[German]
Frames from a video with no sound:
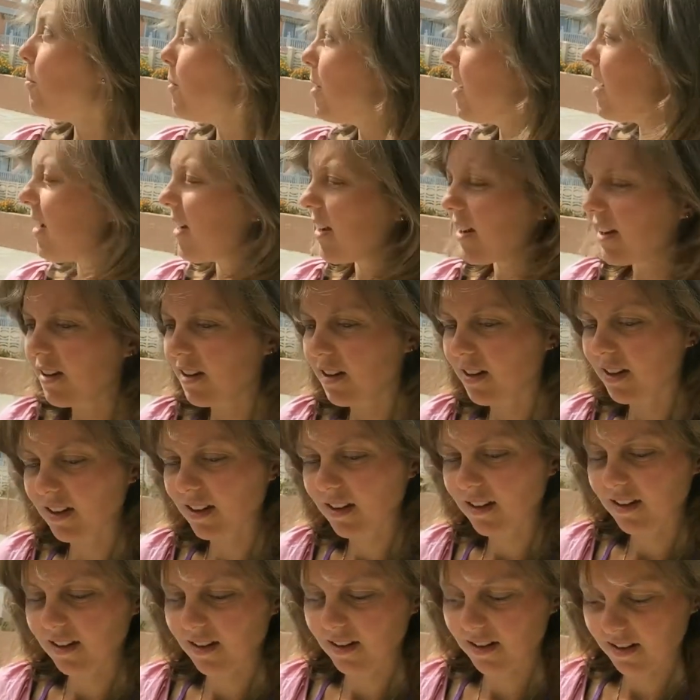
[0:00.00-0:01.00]
bei
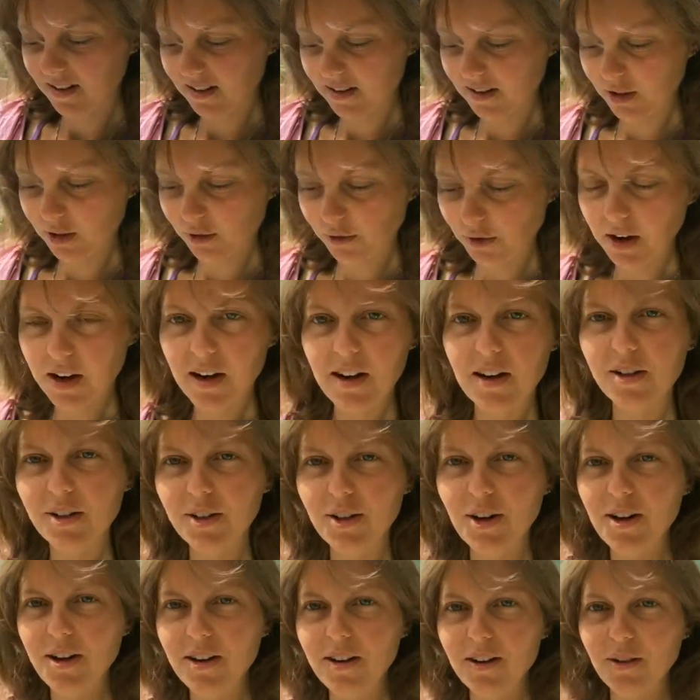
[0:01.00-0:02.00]
äh,
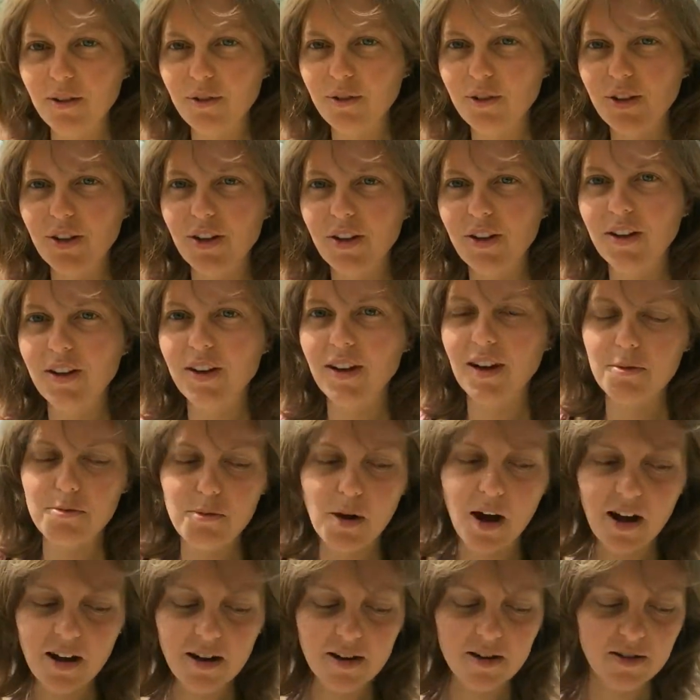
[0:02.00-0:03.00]
Schwangerschaft
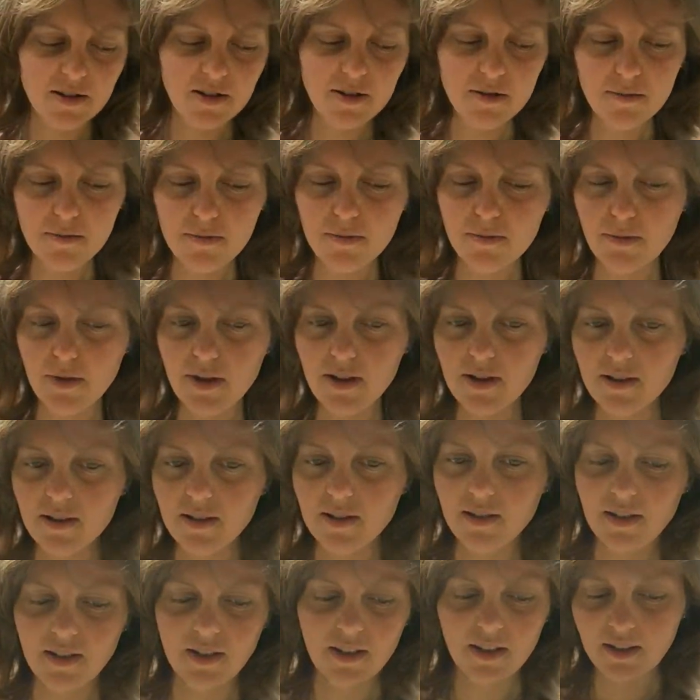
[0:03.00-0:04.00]
haben alle
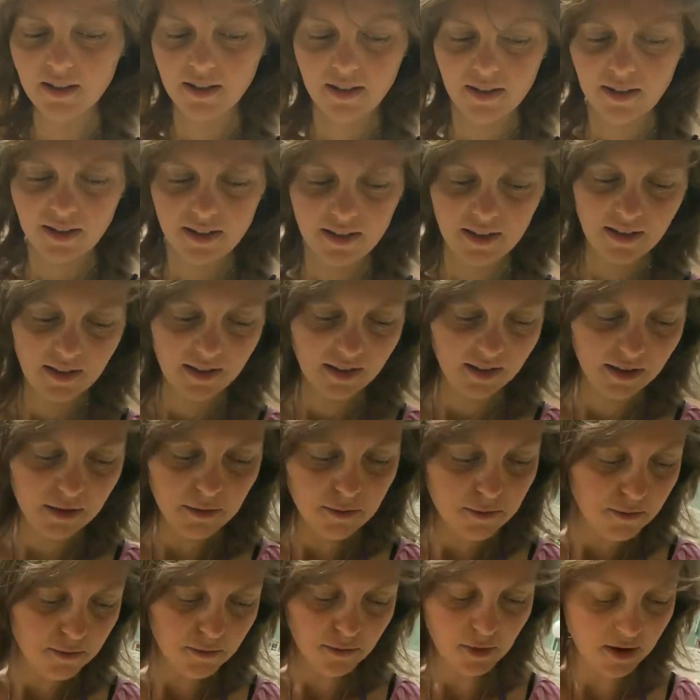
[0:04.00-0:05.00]
immer,
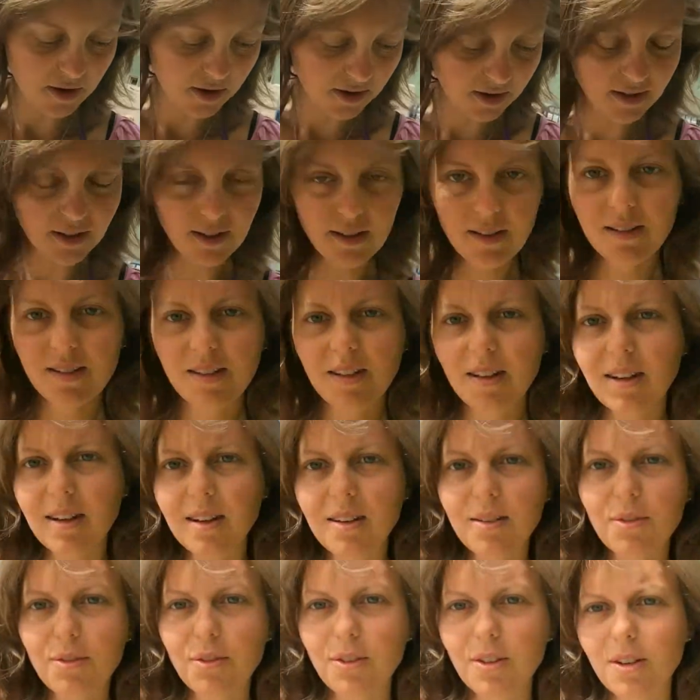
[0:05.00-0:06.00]
immer
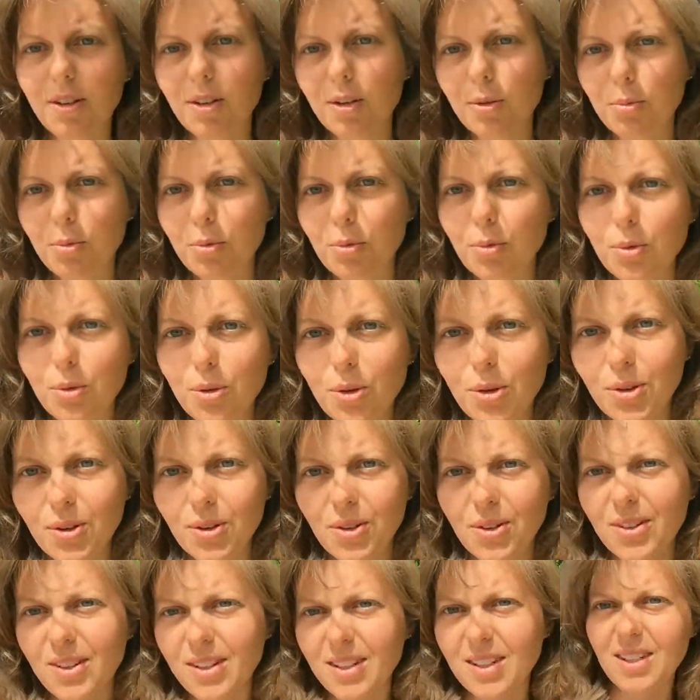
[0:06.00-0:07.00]

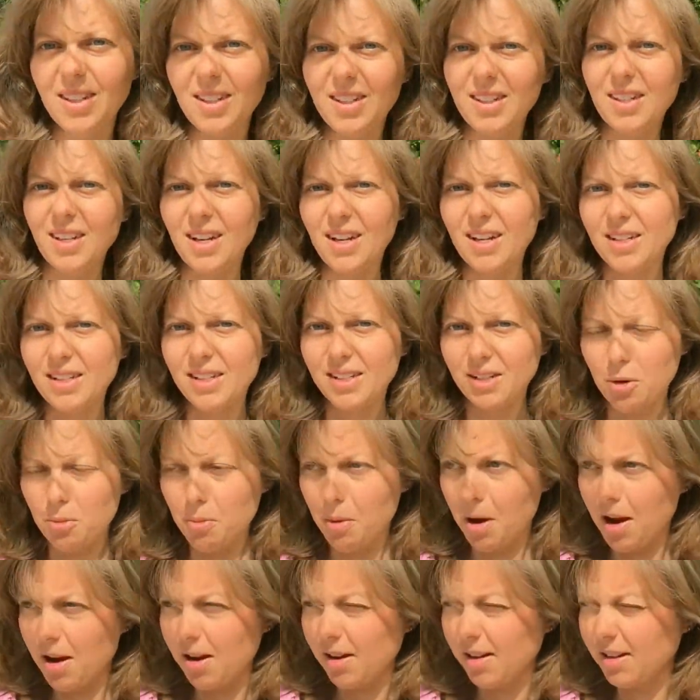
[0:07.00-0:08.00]
Zahnfleischbluten. Das ist ganz
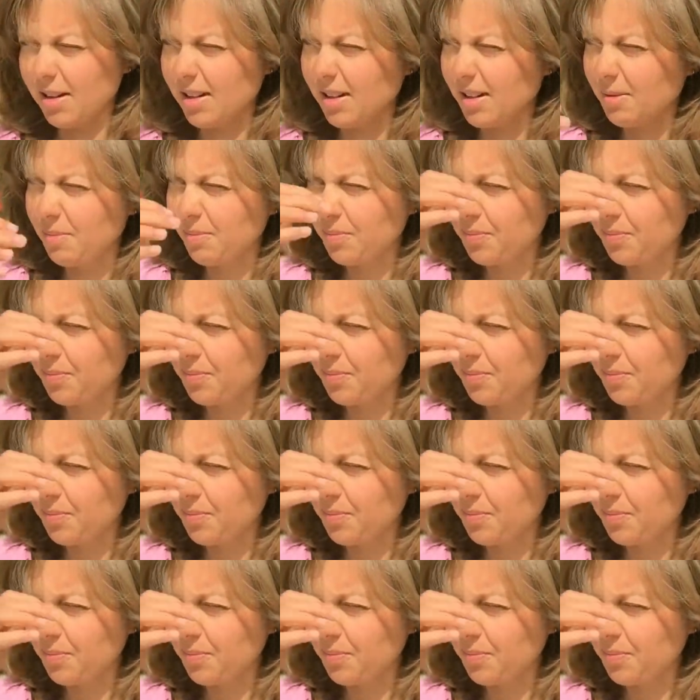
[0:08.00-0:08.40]
normal.